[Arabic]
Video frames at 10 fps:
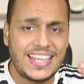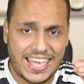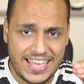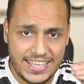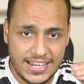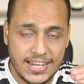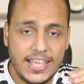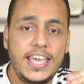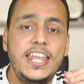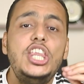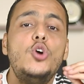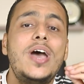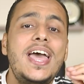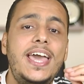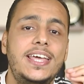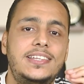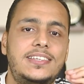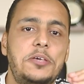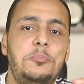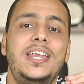تتخيل إن واحد
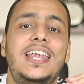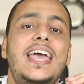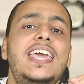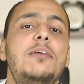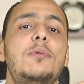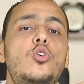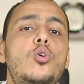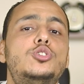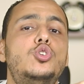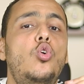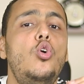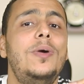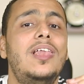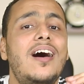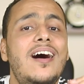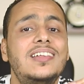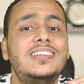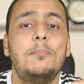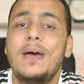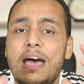من اللي هيجي منهم شعوب
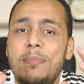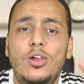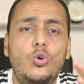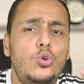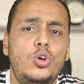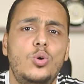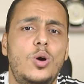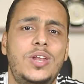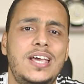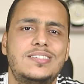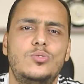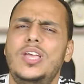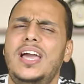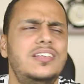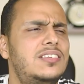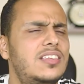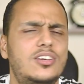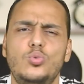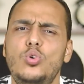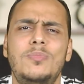الأرض بقى ملعون هو ونسله يعني
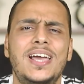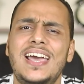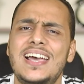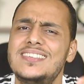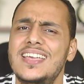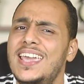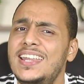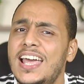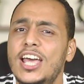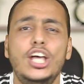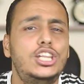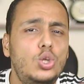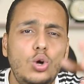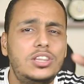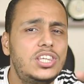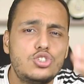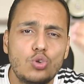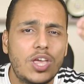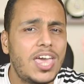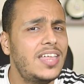تقدر تقول مجازا كده تلت
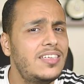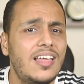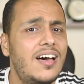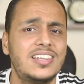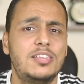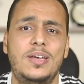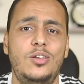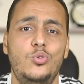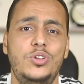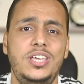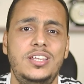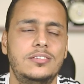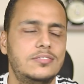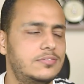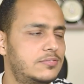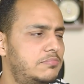سكان الارض ملعونين